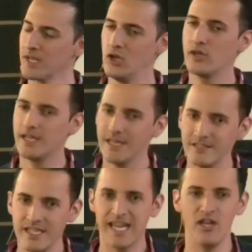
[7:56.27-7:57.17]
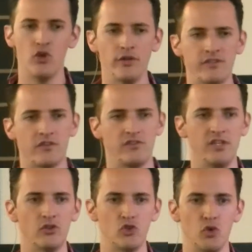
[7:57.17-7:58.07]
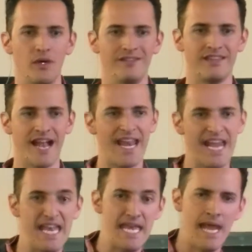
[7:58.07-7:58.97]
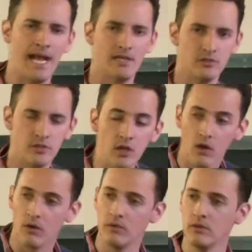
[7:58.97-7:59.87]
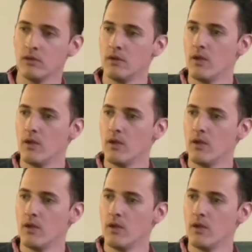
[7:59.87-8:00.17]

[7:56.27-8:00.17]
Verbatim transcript: Lo que quiere decir que no necesito yo entrar en negación